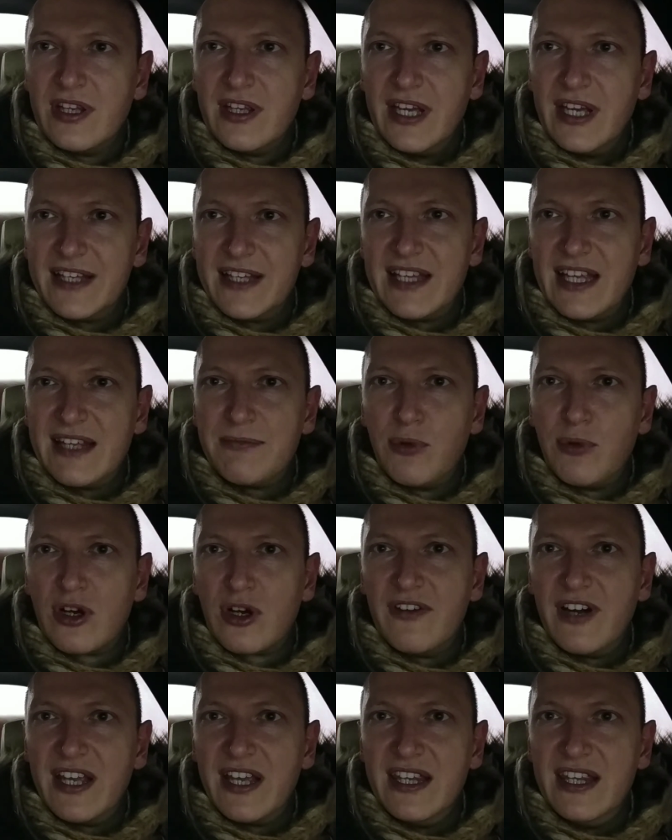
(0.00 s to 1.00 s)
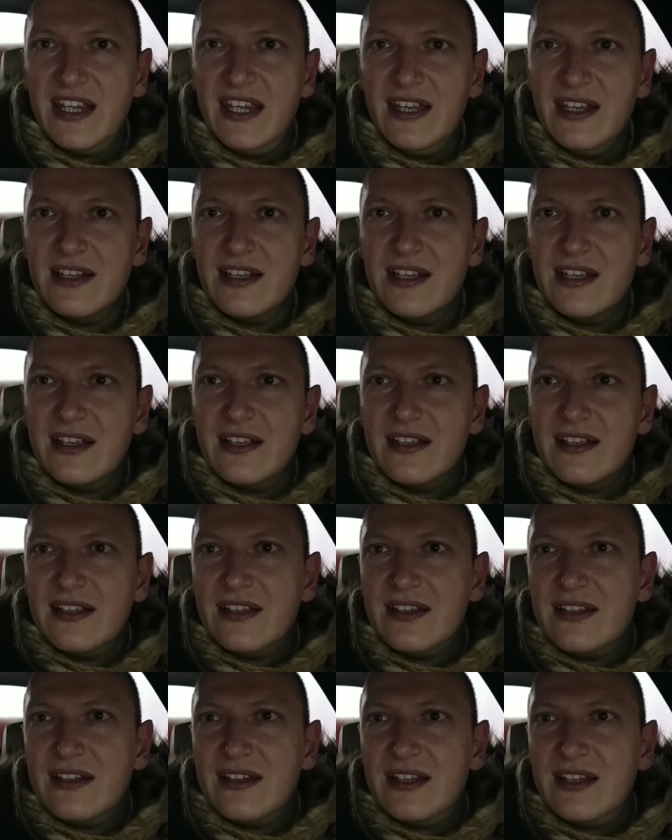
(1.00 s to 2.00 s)
Это и буква и.
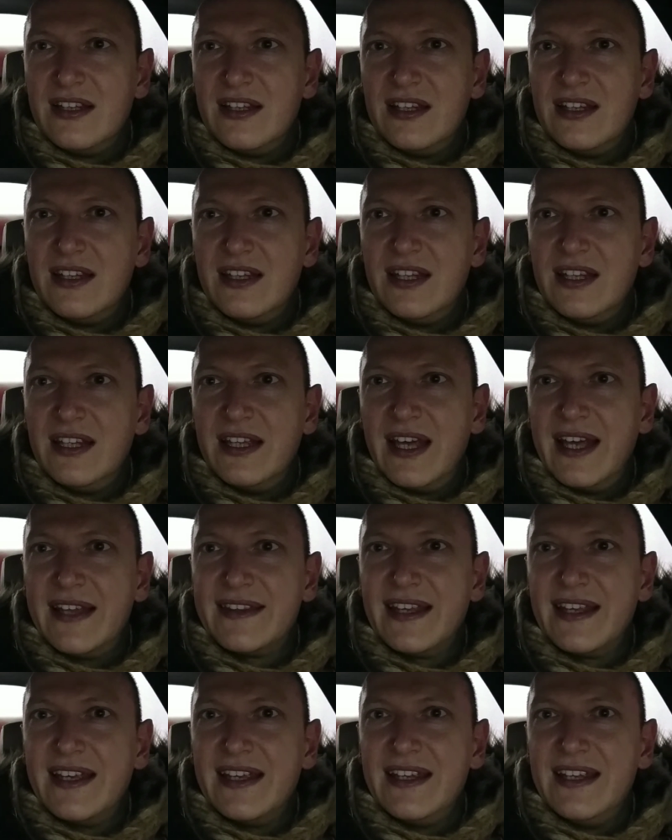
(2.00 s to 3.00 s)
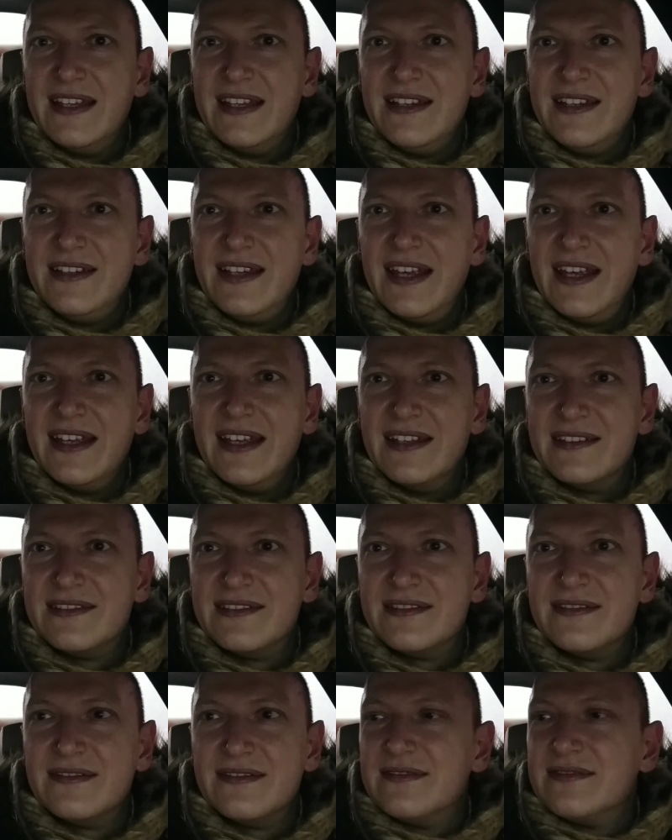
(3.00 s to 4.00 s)
И это индеец.
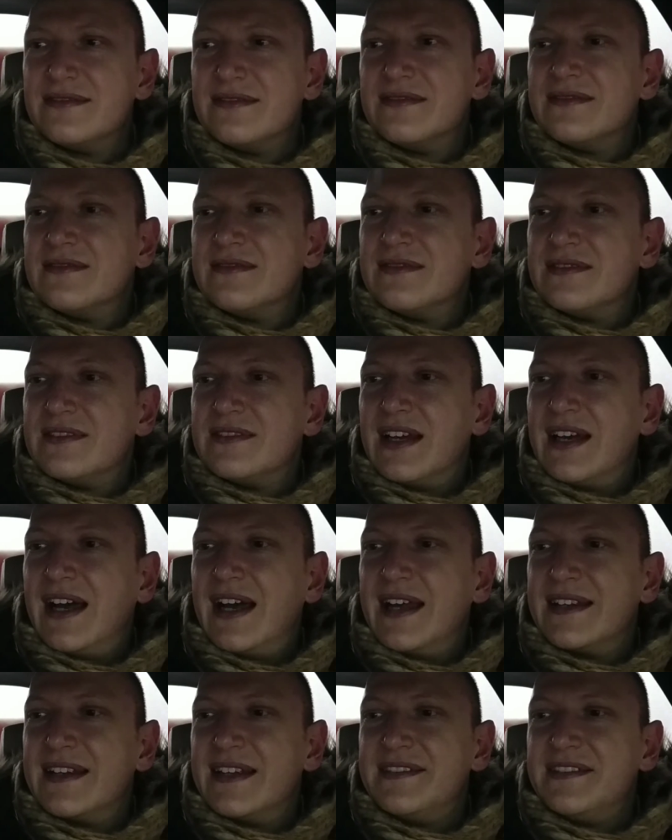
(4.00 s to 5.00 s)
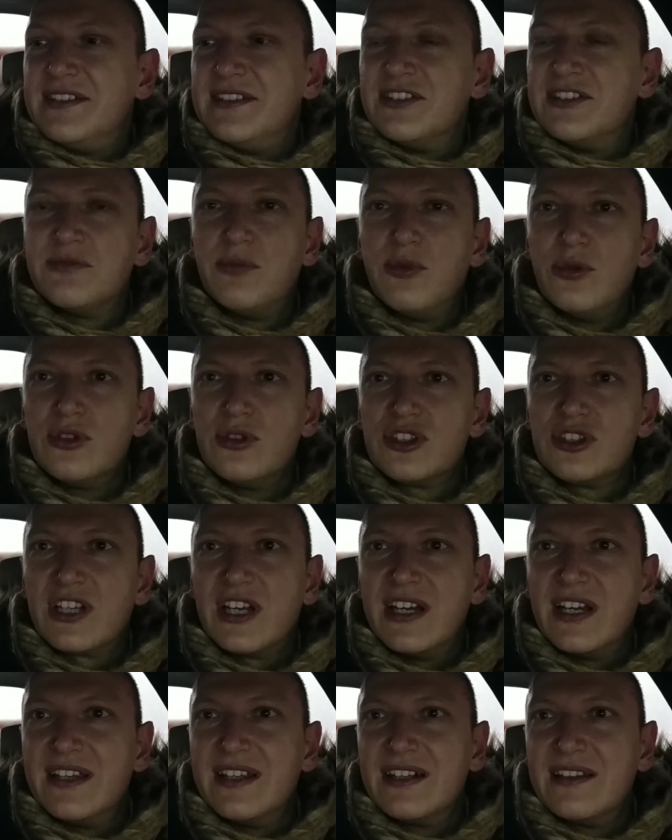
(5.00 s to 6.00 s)
Да, а здесь
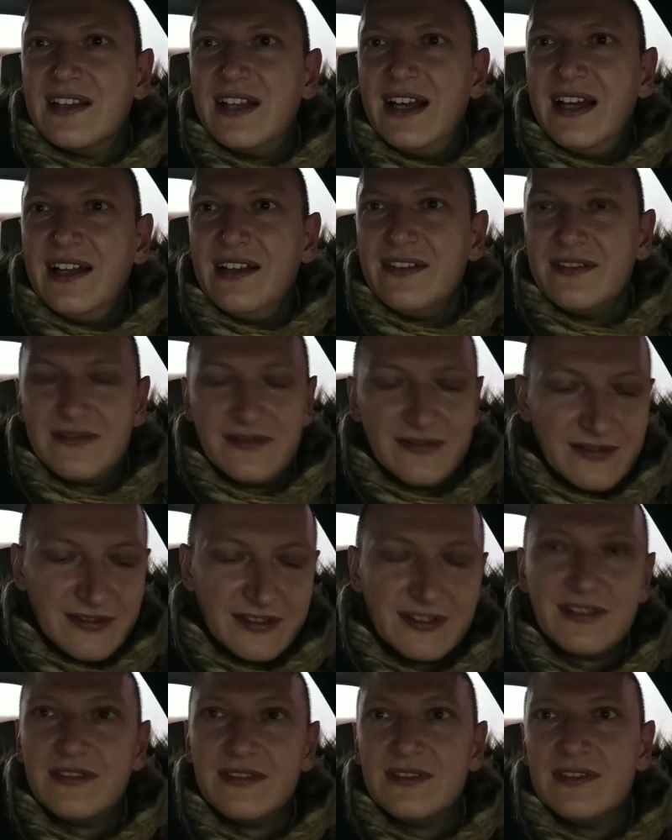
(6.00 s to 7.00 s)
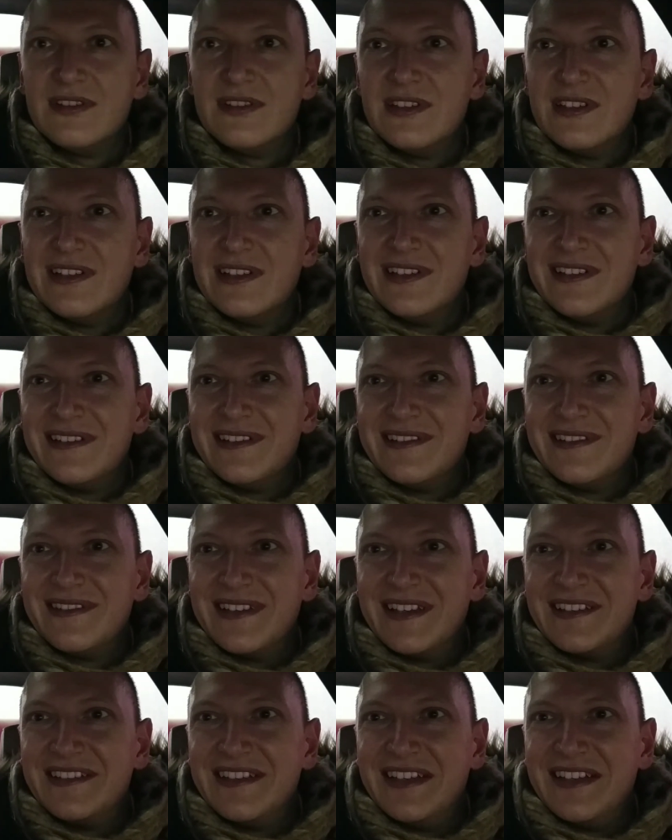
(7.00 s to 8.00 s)
избушка, игла. Вот.
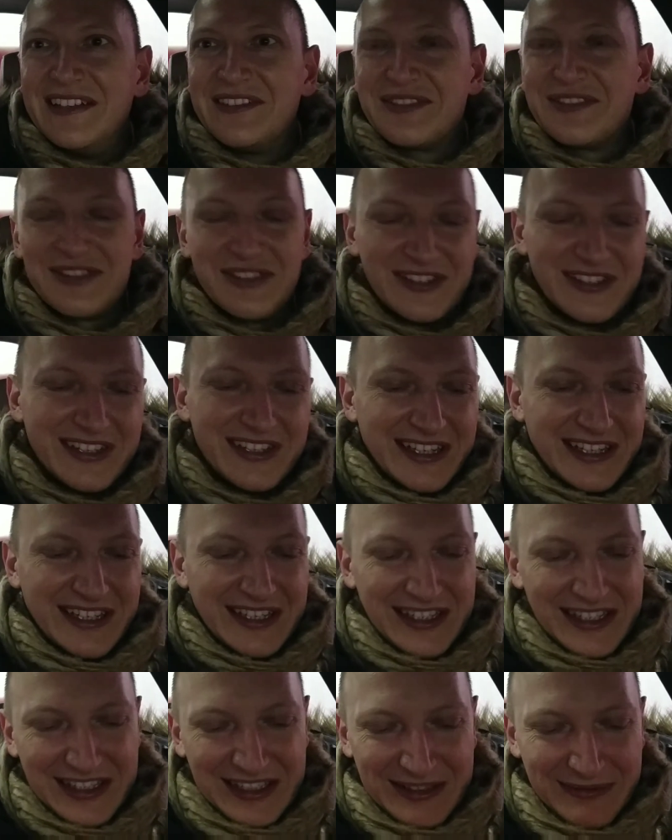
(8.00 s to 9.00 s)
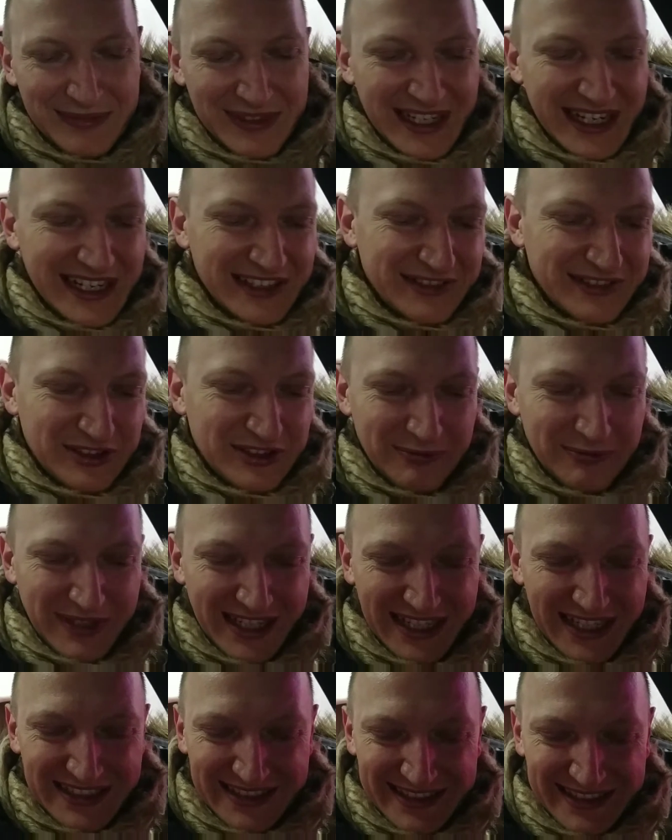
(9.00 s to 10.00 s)
Надеюсь, что правильно все
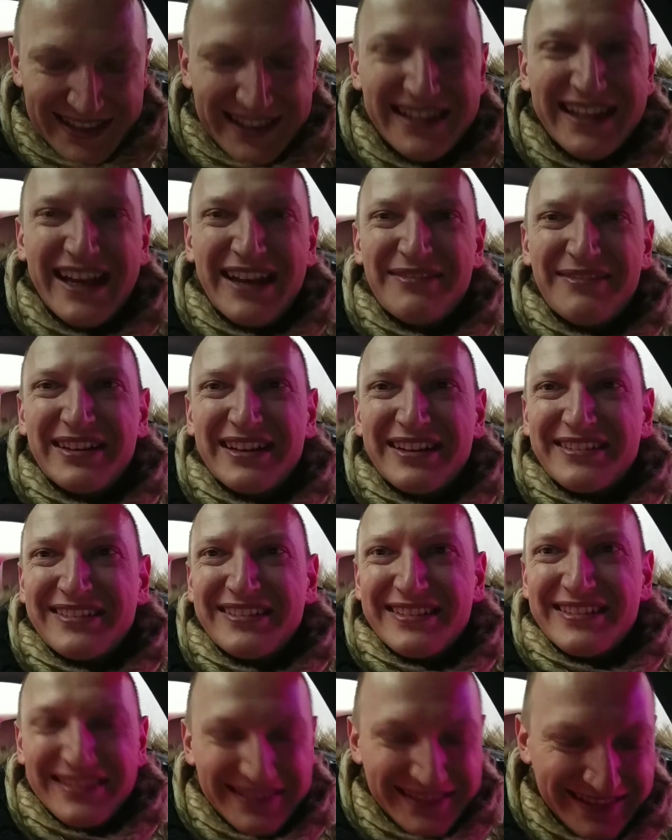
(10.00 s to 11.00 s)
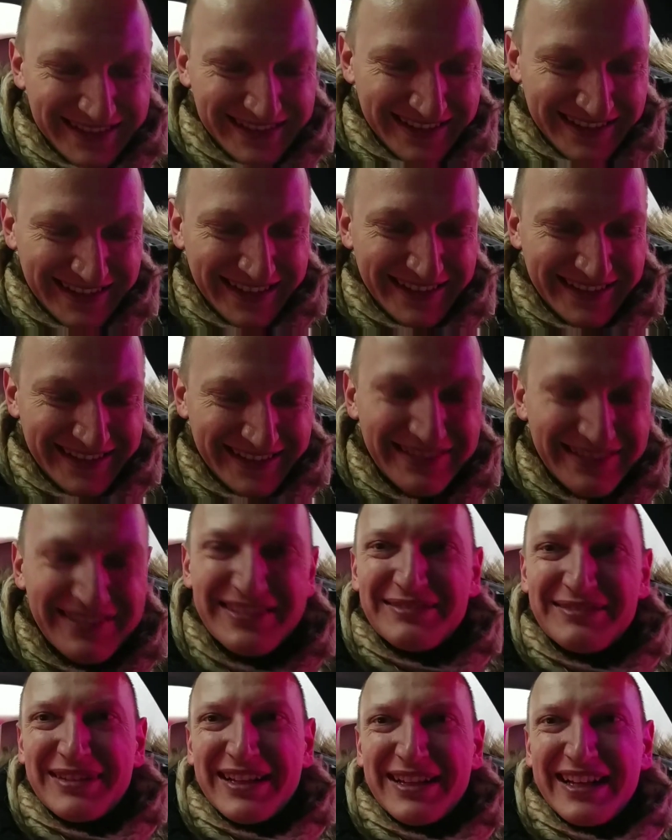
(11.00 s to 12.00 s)
покажется на камере, то интересно,
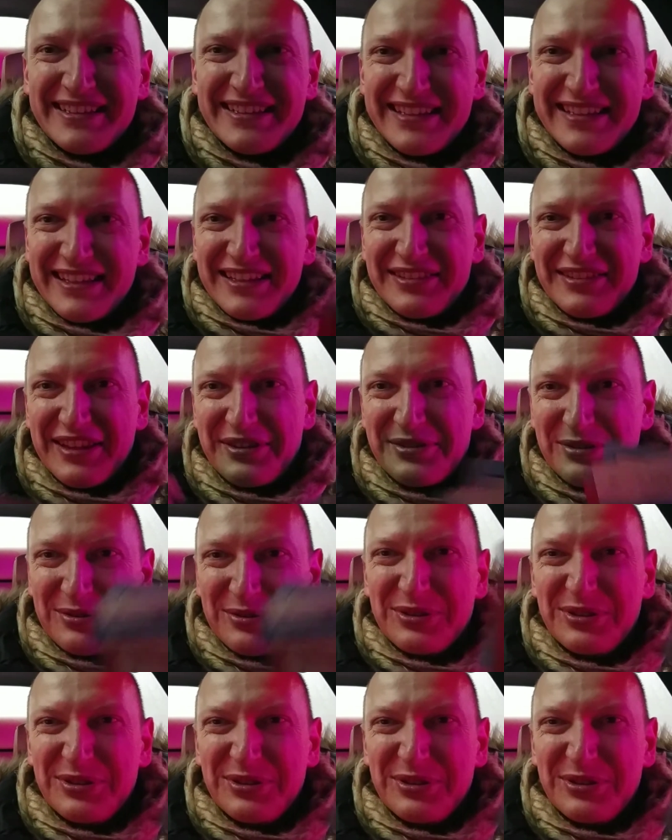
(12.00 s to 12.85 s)
мне кажется, она на другую